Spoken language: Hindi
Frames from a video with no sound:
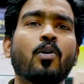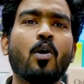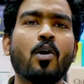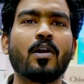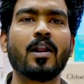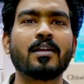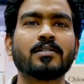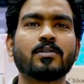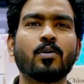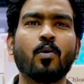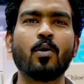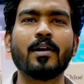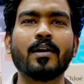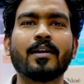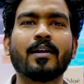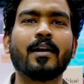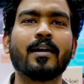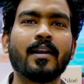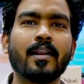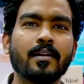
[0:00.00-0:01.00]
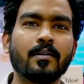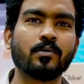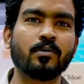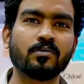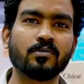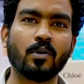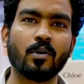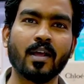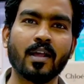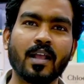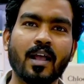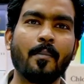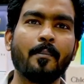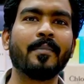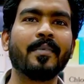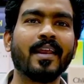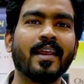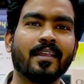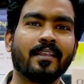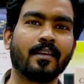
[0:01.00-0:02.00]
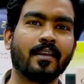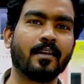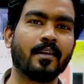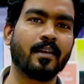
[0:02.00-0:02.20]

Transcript: लॉन्गनास ऑयल कंटेंट थोड़ा कम रह,